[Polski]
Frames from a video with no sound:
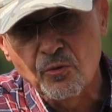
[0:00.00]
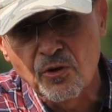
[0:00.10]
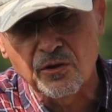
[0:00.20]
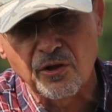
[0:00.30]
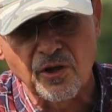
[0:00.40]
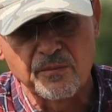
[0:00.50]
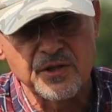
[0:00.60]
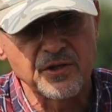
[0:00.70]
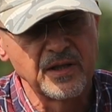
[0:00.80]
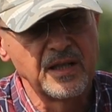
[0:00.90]
długo to
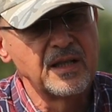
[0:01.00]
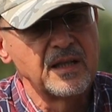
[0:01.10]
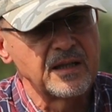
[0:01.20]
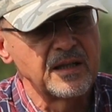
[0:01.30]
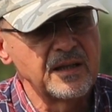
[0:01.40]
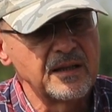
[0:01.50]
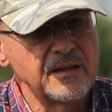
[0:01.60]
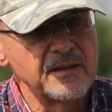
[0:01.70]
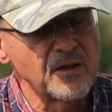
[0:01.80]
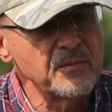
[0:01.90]
robić?
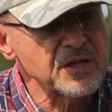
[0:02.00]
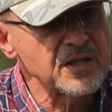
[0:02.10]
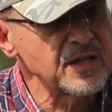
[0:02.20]
Y, no myślę,